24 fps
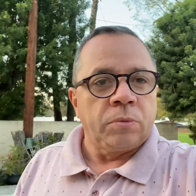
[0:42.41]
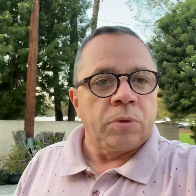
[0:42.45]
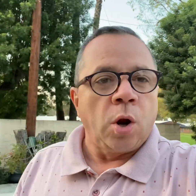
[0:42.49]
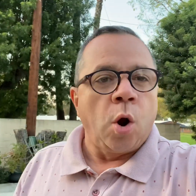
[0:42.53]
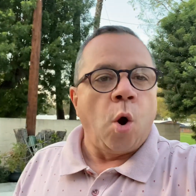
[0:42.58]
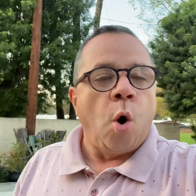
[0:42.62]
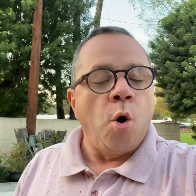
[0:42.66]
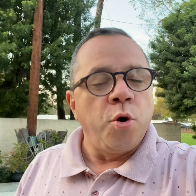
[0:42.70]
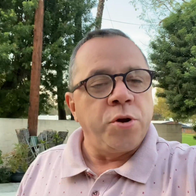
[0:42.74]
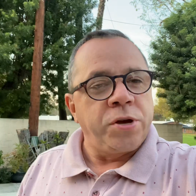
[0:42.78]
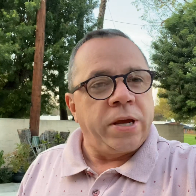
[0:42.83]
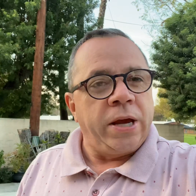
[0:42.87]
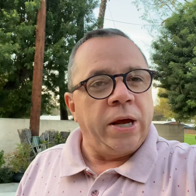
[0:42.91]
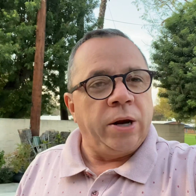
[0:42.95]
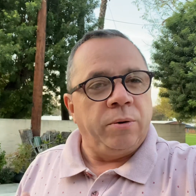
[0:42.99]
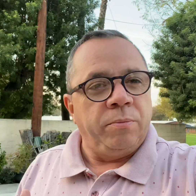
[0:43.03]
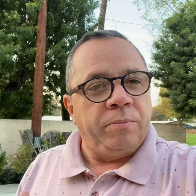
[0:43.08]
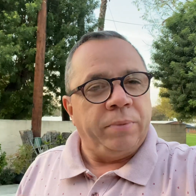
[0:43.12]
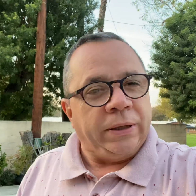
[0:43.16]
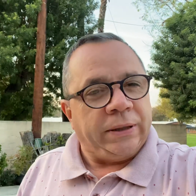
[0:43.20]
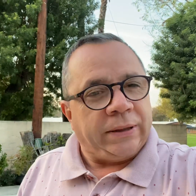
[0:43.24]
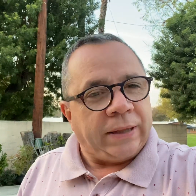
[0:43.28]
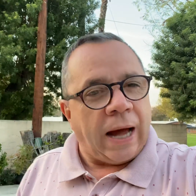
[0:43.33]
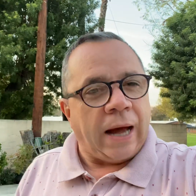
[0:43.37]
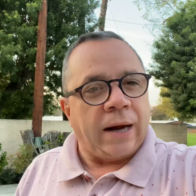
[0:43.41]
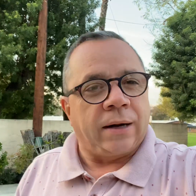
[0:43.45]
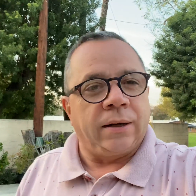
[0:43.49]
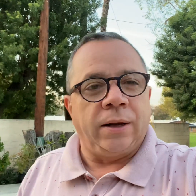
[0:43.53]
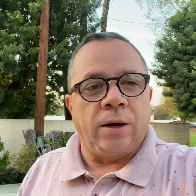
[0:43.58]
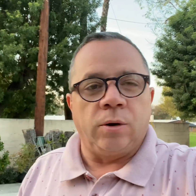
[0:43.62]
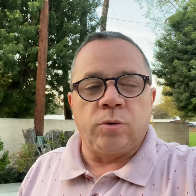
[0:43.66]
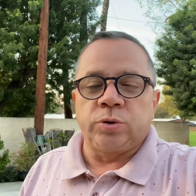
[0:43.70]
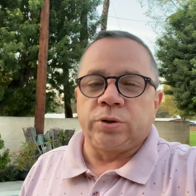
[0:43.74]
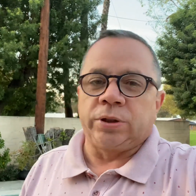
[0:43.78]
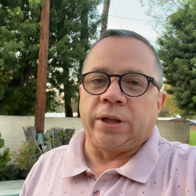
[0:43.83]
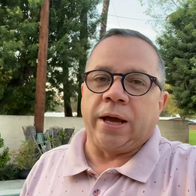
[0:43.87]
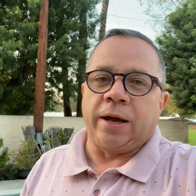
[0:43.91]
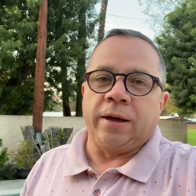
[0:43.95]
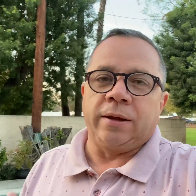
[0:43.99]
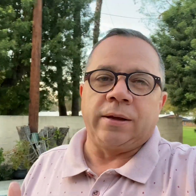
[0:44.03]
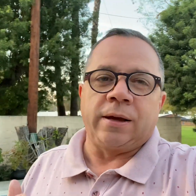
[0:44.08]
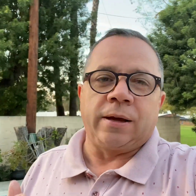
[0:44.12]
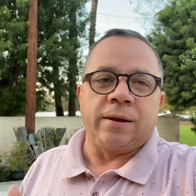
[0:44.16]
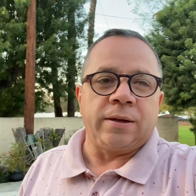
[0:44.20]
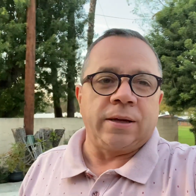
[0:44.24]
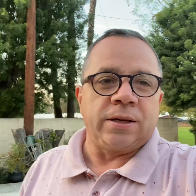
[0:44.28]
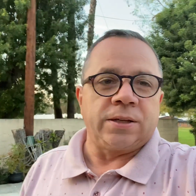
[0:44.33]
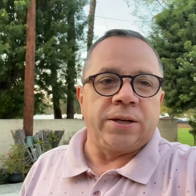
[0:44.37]
Hoy quiero invitarle a usted
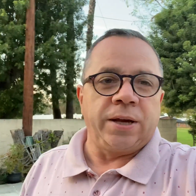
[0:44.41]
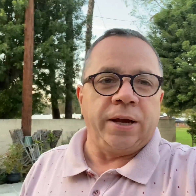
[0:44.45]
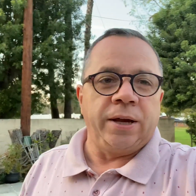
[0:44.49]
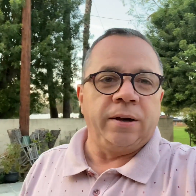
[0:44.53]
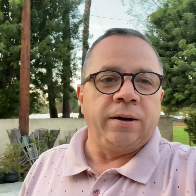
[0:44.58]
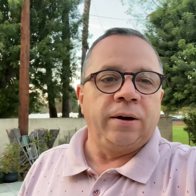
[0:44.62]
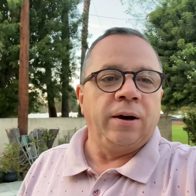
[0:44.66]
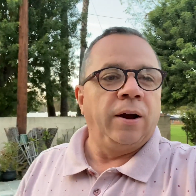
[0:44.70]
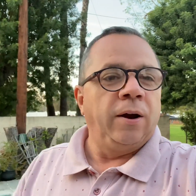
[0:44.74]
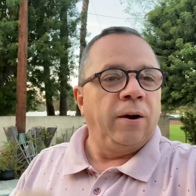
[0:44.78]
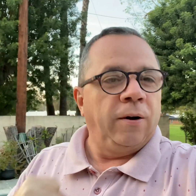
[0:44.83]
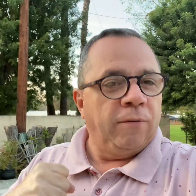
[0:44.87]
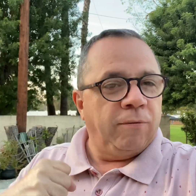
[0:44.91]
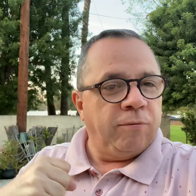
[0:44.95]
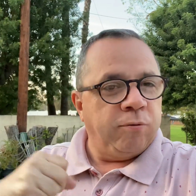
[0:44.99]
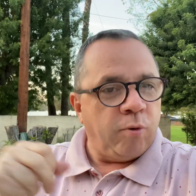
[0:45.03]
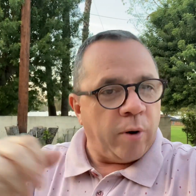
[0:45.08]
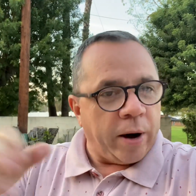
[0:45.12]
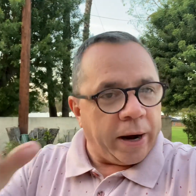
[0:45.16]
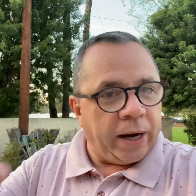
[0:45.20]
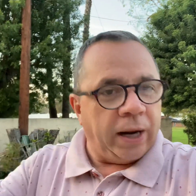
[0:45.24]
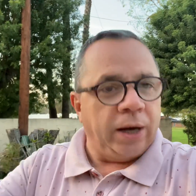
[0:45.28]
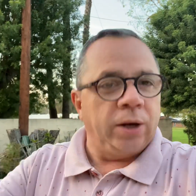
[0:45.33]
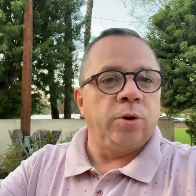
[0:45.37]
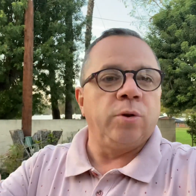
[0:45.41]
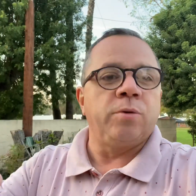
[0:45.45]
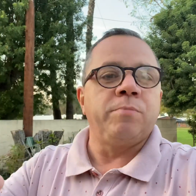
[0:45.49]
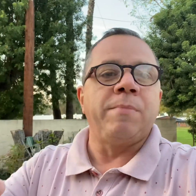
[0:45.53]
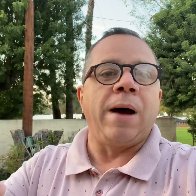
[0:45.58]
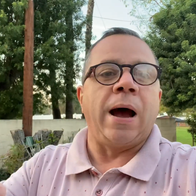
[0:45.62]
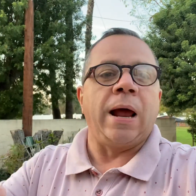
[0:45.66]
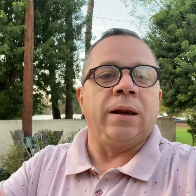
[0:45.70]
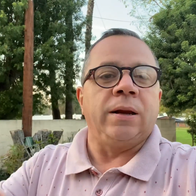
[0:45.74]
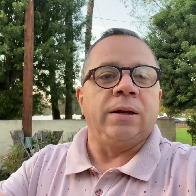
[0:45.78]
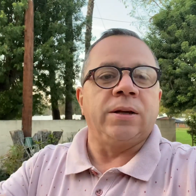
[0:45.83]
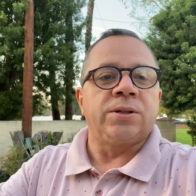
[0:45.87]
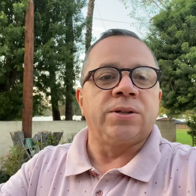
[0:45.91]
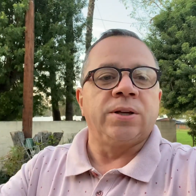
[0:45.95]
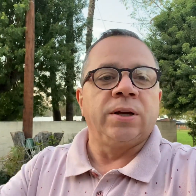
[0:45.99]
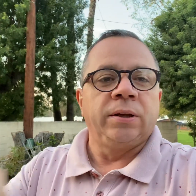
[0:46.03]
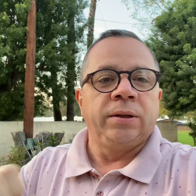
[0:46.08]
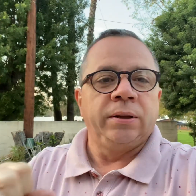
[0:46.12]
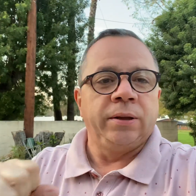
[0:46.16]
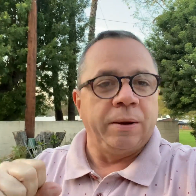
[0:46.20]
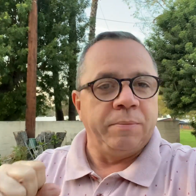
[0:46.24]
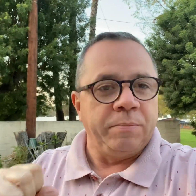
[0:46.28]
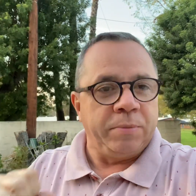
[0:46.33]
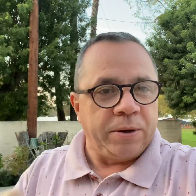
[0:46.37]
a decir, fuera los males
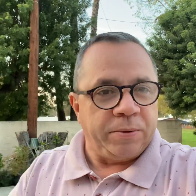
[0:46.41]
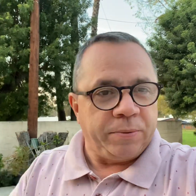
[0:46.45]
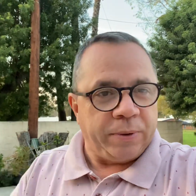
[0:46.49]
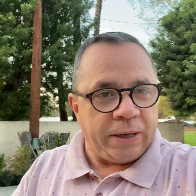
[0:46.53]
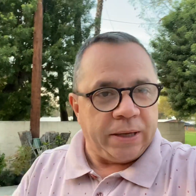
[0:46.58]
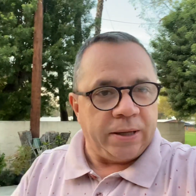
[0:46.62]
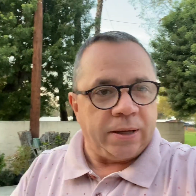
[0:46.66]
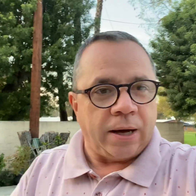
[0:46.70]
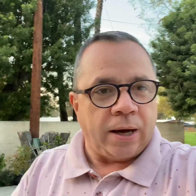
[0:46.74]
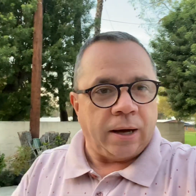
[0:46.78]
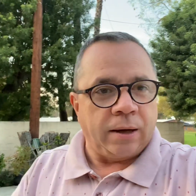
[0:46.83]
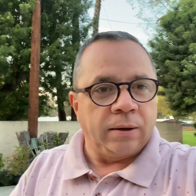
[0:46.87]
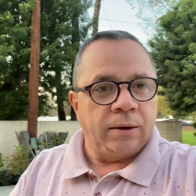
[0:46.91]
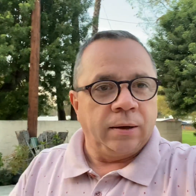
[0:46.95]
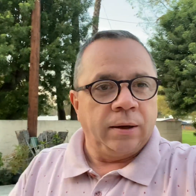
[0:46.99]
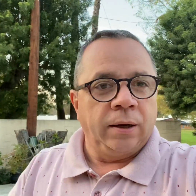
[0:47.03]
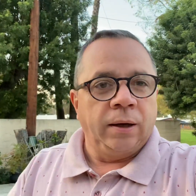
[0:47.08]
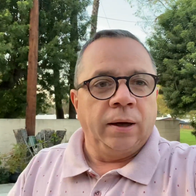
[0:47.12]
de mi vida,